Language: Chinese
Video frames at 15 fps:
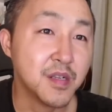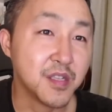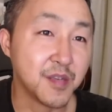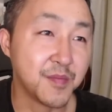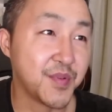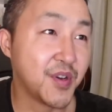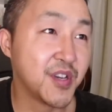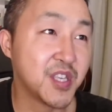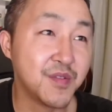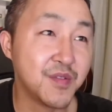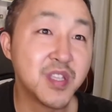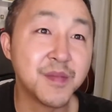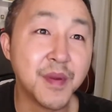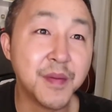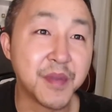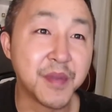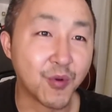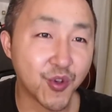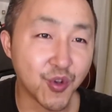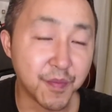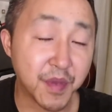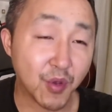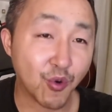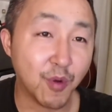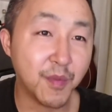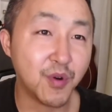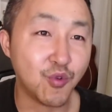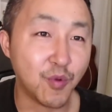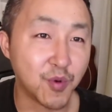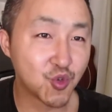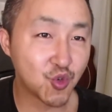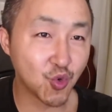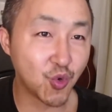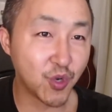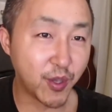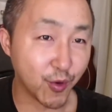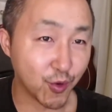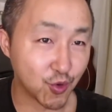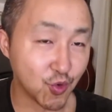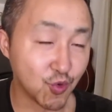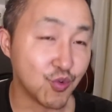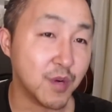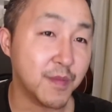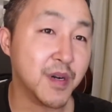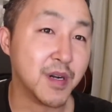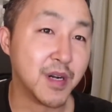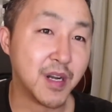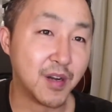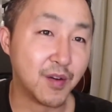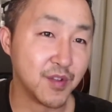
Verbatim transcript: 你不要以为你们美国有美国梦，我们中国也有中国梦啊！